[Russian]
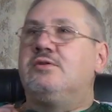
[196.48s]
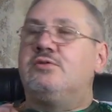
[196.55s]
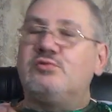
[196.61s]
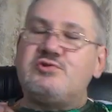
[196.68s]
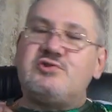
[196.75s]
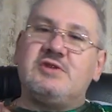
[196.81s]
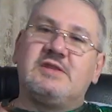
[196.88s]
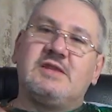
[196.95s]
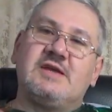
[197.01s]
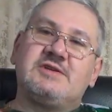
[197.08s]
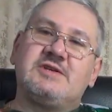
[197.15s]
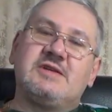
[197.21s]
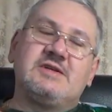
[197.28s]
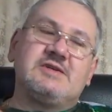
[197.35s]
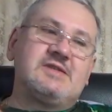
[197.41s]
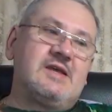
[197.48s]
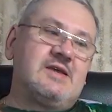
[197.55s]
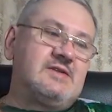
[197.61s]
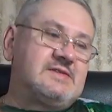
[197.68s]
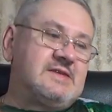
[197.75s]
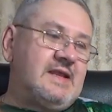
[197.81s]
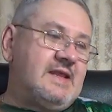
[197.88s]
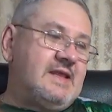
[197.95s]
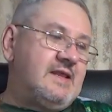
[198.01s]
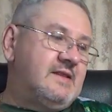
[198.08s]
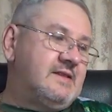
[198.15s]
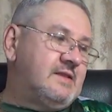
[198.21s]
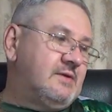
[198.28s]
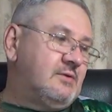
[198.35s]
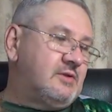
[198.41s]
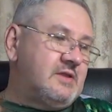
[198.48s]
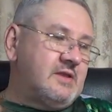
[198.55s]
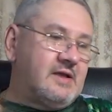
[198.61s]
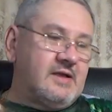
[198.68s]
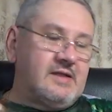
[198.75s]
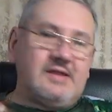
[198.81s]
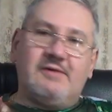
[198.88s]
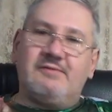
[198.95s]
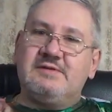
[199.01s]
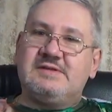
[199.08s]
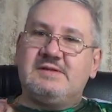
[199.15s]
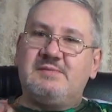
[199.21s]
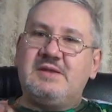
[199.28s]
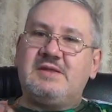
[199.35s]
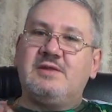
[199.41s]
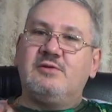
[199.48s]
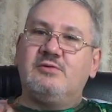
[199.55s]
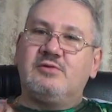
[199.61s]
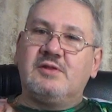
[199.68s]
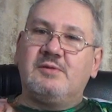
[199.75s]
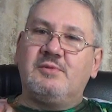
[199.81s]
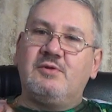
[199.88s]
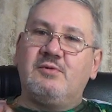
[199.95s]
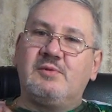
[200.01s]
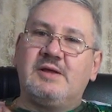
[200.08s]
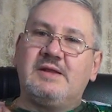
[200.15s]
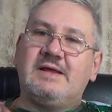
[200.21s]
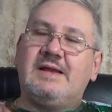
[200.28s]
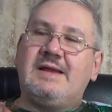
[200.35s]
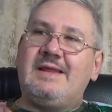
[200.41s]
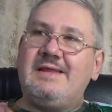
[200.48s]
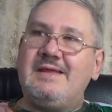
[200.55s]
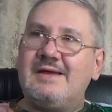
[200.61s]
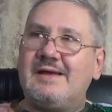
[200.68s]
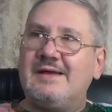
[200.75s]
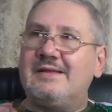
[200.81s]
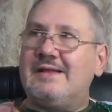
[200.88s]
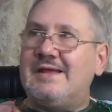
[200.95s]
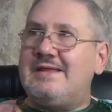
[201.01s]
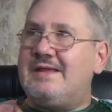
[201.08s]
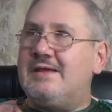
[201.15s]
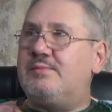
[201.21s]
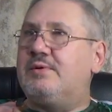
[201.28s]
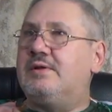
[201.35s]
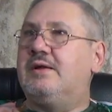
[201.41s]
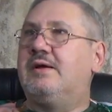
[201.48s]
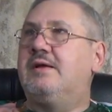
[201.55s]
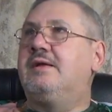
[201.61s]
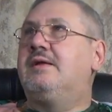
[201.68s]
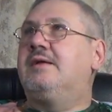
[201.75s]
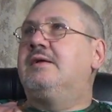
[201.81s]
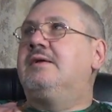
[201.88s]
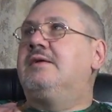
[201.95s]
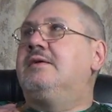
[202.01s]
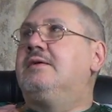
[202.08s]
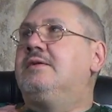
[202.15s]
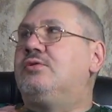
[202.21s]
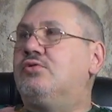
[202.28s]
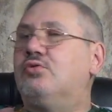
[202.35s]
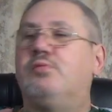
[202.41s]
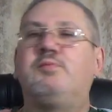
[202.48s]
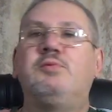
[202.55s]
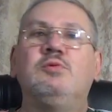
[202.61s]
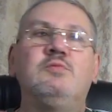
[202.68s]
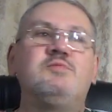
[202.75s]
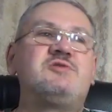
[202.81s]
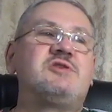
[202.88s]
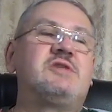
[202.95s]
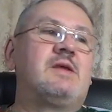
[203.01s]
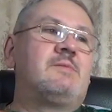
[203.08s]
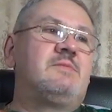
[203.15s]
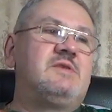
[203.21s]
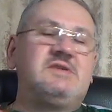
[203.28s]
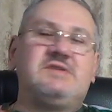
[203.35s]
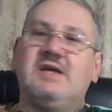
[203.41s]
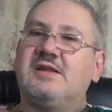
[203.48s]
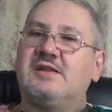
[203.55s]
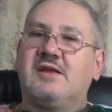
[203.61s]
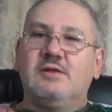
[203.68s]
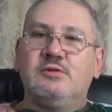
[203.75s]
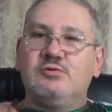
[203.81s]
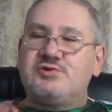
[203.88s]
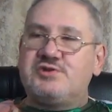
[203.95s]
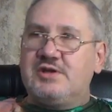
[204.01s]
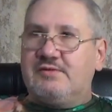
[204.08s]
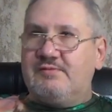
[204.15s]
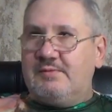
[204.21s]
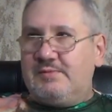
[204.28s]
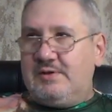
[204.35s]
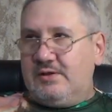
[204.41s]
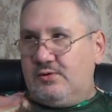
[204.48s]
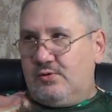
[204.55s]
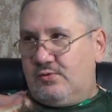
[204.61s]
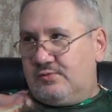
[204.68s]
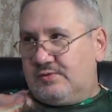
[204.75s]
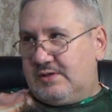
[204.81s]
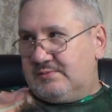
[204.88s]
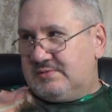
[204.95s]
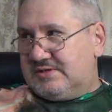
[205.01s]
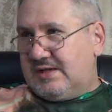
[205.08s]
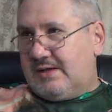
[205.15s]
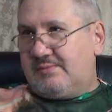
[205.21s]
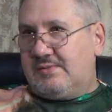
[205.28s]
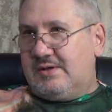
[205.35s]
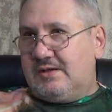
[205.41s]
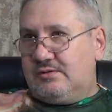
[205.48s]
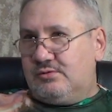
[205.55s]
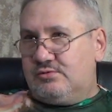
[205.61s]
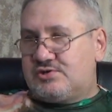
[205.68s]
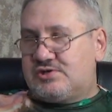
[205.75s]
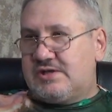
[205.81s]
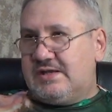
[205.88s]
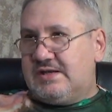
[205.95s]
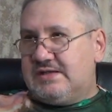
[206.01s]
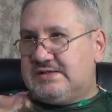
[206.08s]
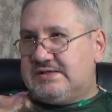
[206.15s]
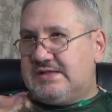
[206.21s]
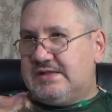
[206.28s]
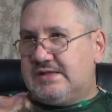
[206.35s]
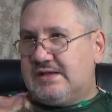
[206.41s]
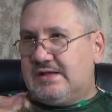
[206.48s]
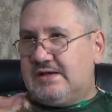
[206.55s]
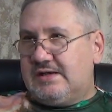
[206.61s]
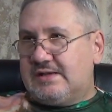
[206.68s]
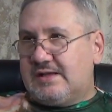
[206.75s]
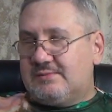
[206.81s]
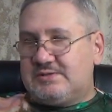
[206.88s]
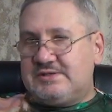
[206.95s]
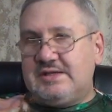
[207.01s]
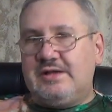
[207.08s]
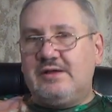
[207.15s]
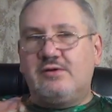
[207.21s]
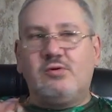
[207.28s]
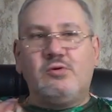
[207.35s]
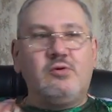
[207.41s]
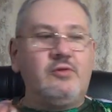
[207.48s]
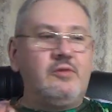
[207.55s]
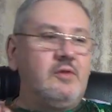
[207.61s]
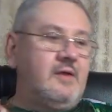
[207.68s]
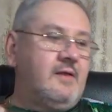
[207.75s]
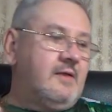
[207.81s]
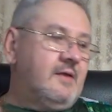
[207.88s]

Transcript: Точно так же рождаются легенды, и вот никогда, вы заметили, вот на моем канале никогда не было топ лучше, там, десятка лучших воблеров, там, самая лучшая резина или там силикон,